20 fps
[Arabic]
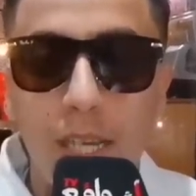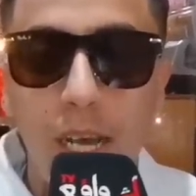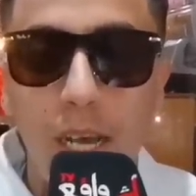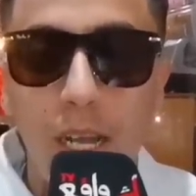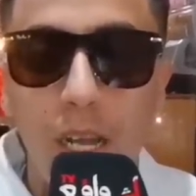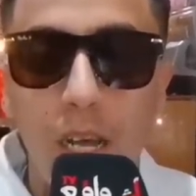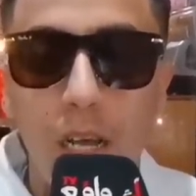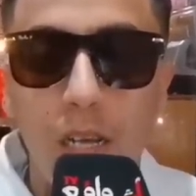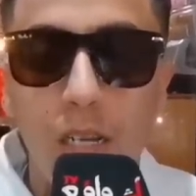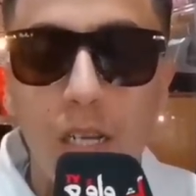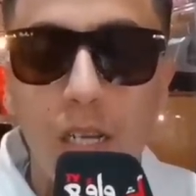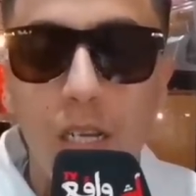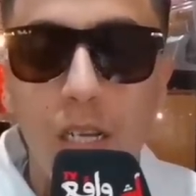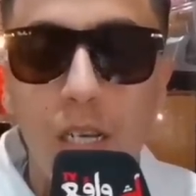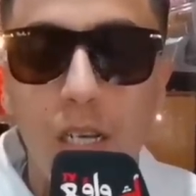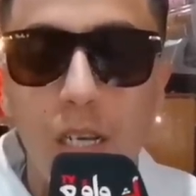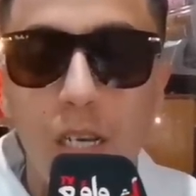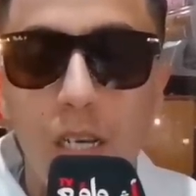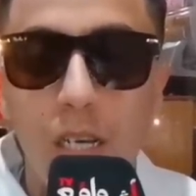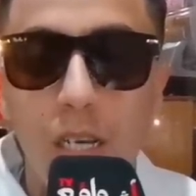وتعالى
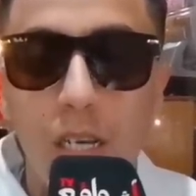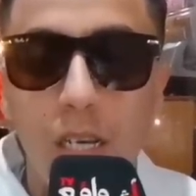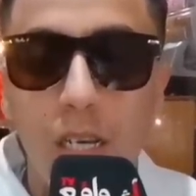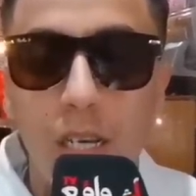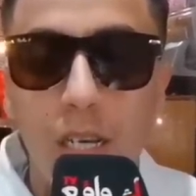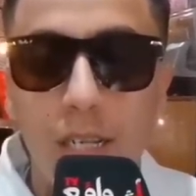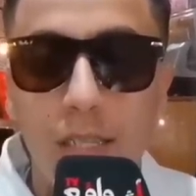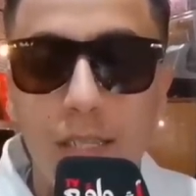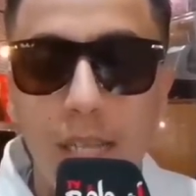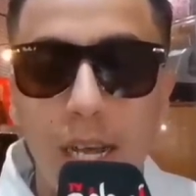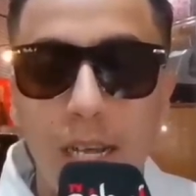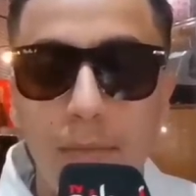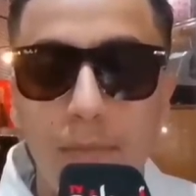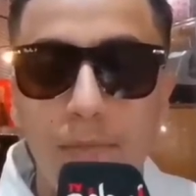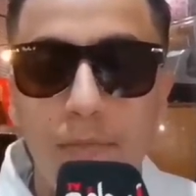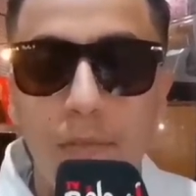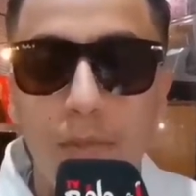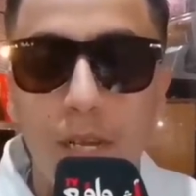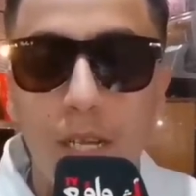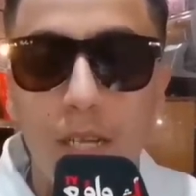آه، طالب
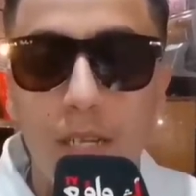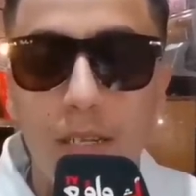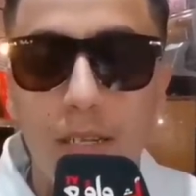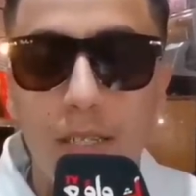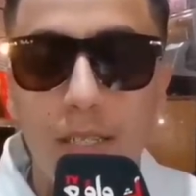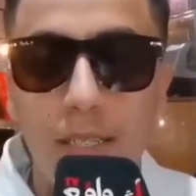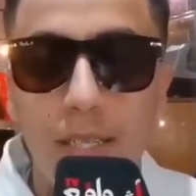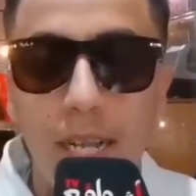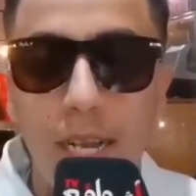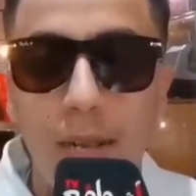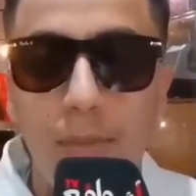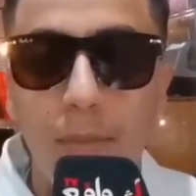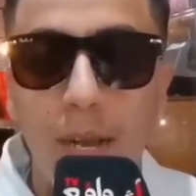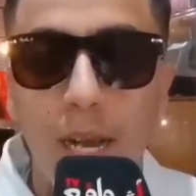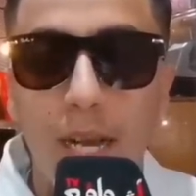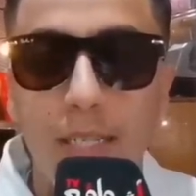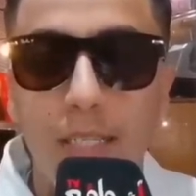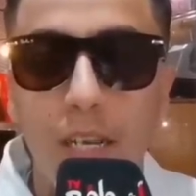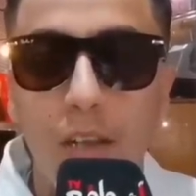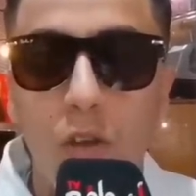آه، تعليم
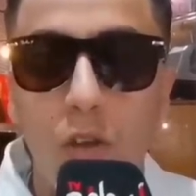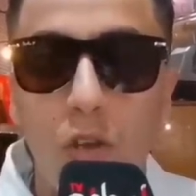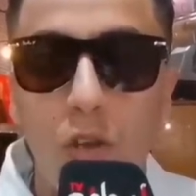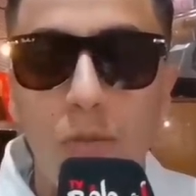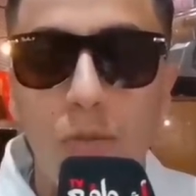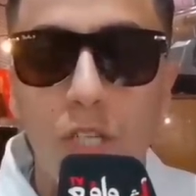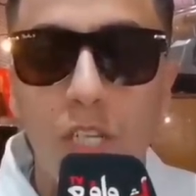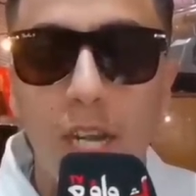العتيق علوم